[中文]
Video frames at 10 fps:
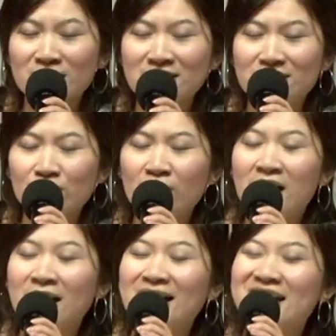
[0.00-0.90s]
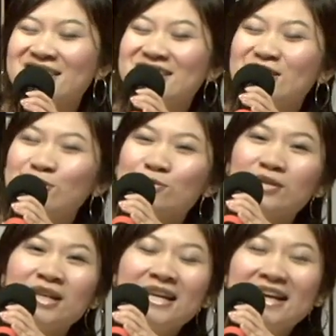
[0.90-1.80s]
吸的时候，哇，感谢主，
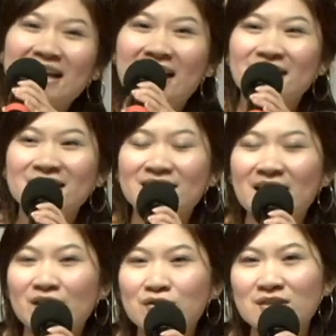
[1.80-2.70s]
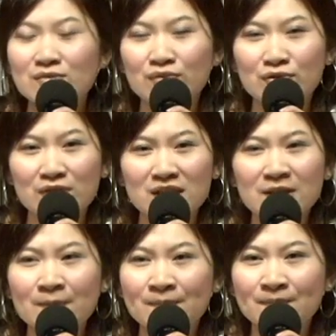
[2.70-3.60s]
感恩呐！就是我觉得